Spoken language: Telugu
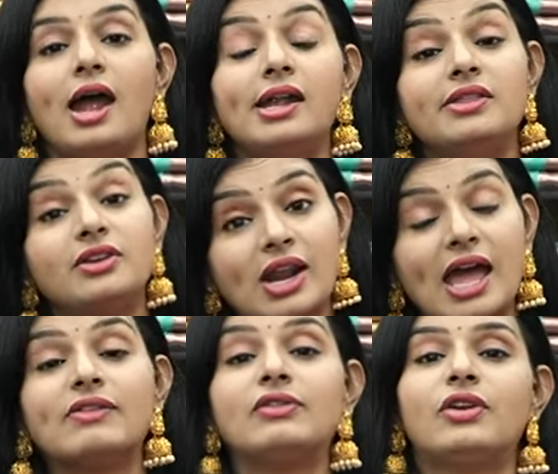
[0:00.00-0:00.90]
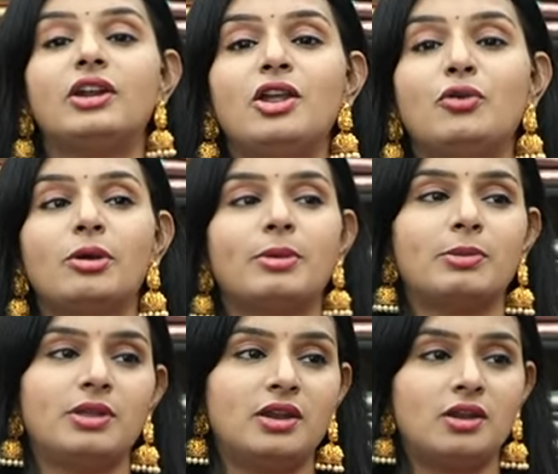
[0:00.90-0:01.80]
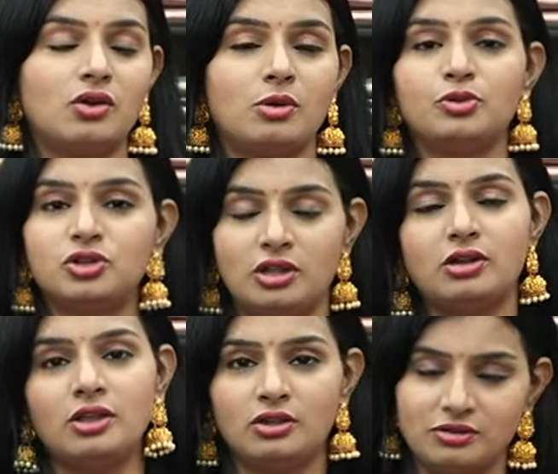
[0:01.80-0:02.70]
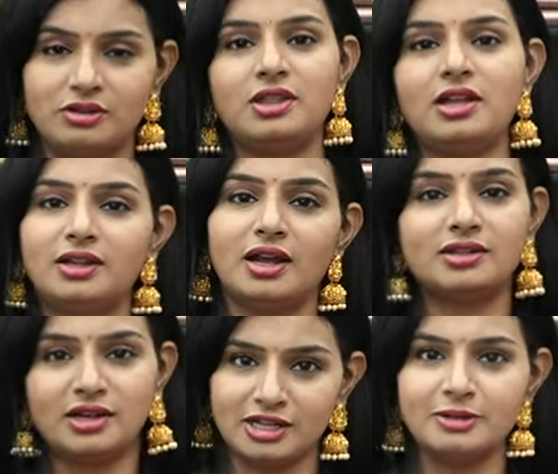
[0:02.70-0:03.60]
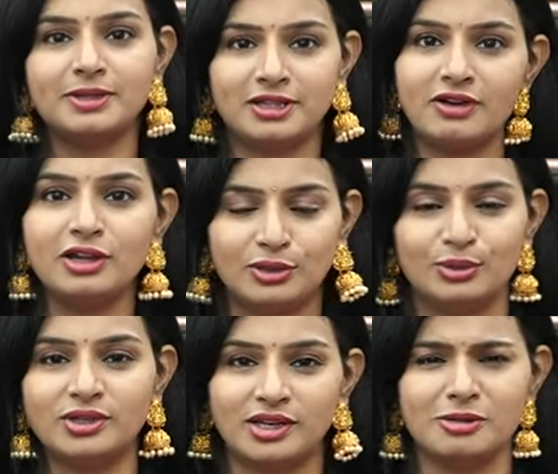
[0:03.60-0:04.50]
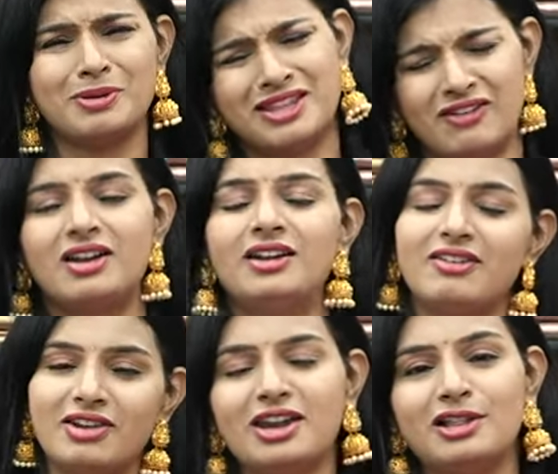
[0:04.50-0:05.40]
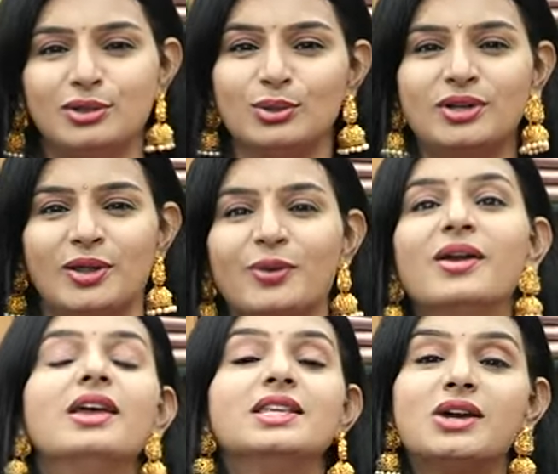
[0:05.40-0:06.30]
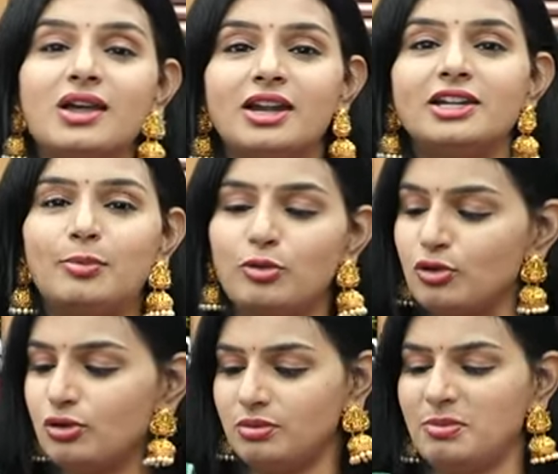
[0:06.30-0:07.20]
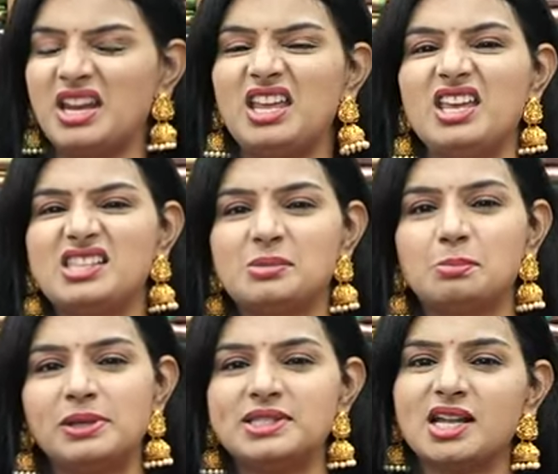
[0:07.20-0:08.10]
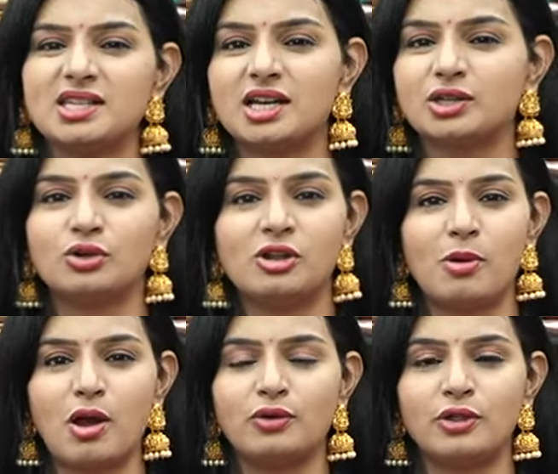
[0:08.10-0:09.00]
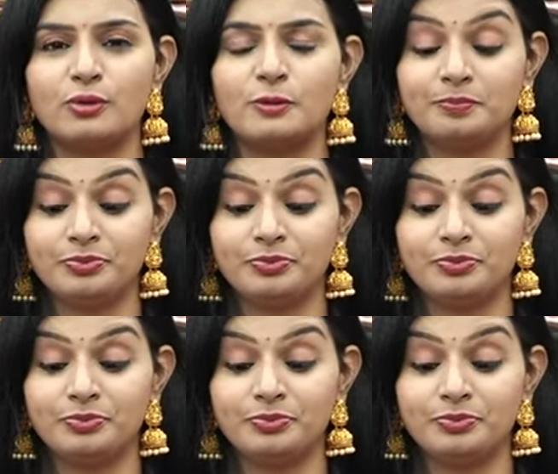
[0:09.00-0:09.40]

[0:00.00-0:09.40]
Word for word: అండ్ ఇది ట్రావెల్ ఫ్రెండ్లీ కూడా మనం ఏదైనా ఒక పుష్ ఏదో తీర్థయాత్రలకు అది పెద్దవాళ్ళు వెళ్తూ ఉంటారు కదా పెద్దవాళ్ళు అంటే ఎవరైనా వెళ్తూ ఉంటారు సో అలాంటప్పుడు మరీ సింపుల్ శారీస్ కట్టుకుంటే బాగుండదు